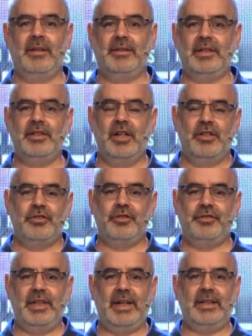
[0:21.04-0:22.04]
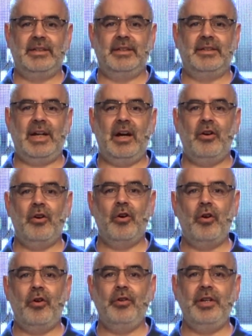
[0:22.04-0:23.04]
Yo no sé qué te trajo
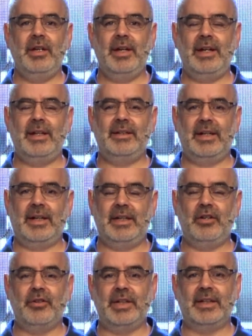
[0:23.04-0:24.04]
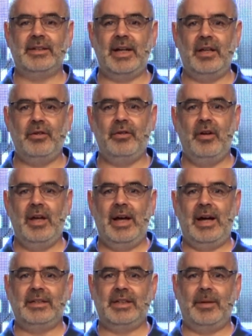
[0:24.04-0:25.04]
hoy el estar aquí conectado
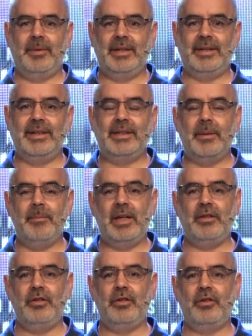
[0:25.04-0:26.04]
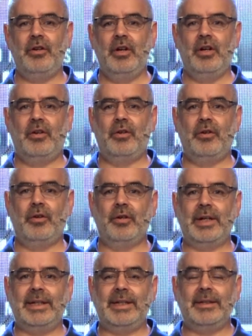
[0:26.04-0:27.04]
a través de este medio, o
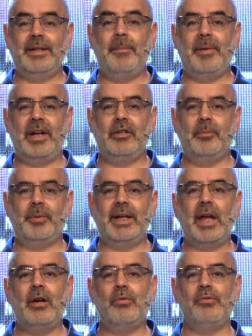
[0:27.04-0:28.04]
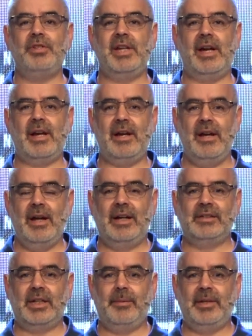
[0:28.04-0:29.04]
que estás esperando por ahí escuchar a
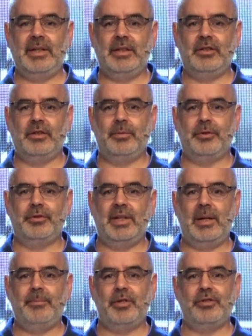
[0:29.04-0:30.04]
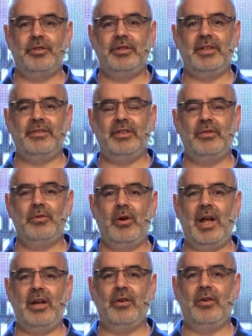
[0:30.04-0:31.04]
través de este devocional, pero yo te aseguro
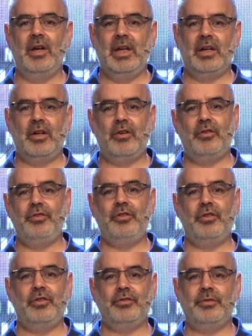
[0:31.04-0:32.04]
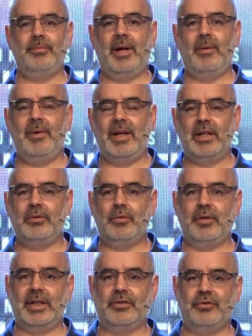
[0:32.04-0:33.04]
algo, que hoy Dios va a hablar a tu
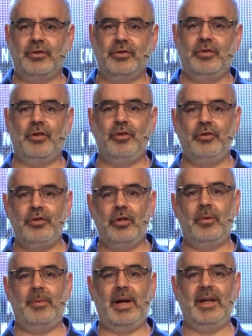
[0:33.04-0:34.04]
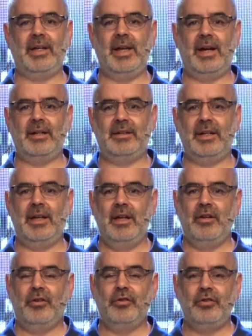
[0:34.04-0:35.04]
corazón, hoy Dios va a guiarte,
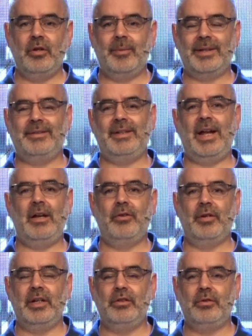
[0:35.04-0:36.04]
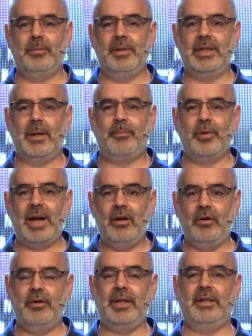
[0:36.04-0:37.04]
hoy Dios va a hacer algo en tu vida. Por
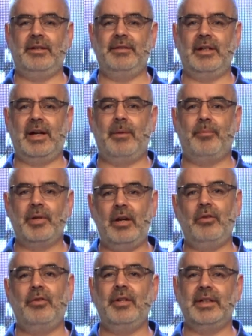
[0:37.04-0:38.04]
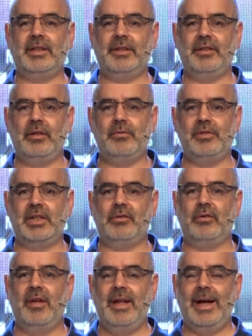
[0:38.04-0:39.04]
algo estás acá, por algo estás
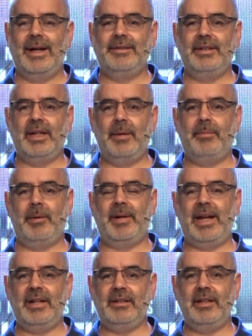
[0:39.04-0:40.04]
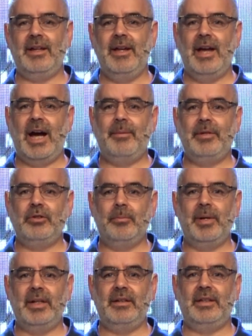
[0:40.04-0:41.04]
escuchando. Así que prepárate, abrí tu
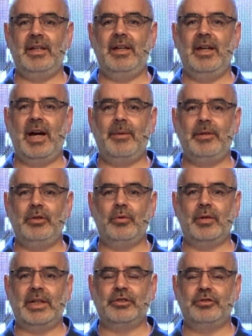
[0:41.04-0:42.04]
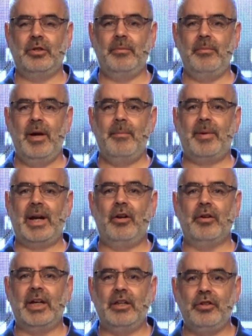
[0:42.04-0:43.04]
mente, abrí tu corazón para
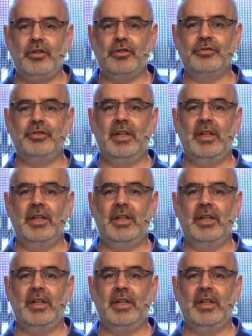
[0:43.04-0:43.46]
lo que Dios